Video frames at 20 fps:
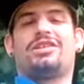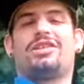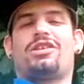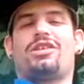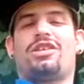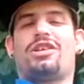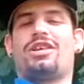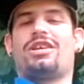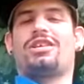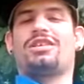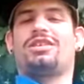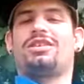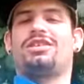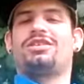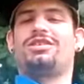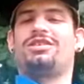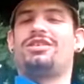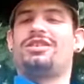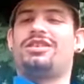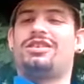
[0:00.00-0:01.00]

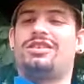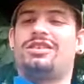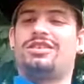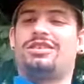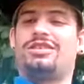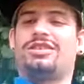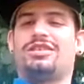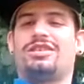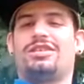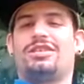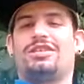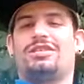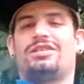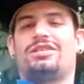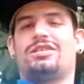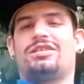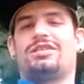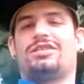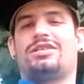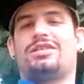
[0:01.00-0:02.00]
trochę
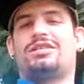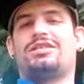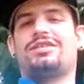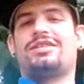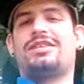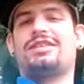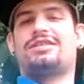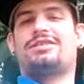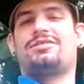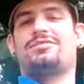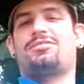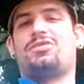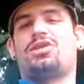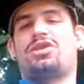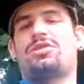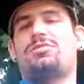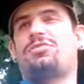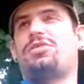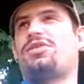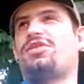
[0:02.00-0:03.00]
jest,
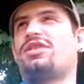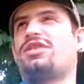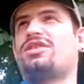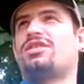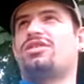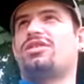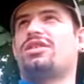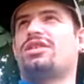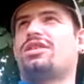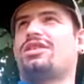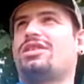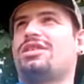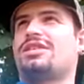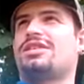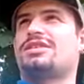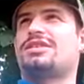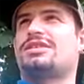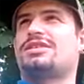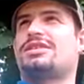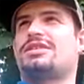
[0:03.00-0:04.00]
mogę powiedzieć, że to
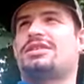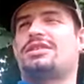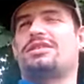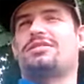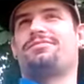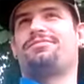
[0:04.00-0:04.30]
jest,